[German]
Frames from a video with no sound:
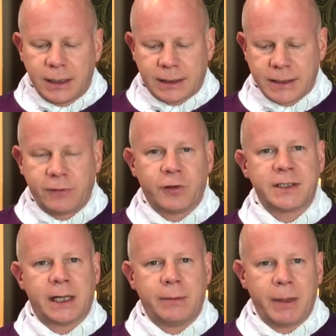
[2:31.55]
dass sie von
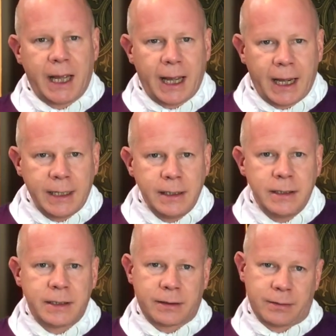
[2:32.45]
seinem
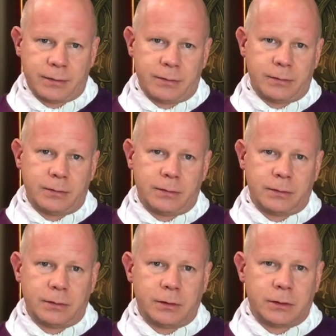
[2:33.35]
Ende
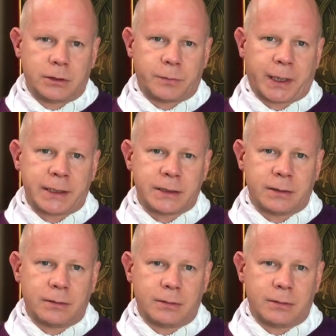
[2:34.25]
sprechen.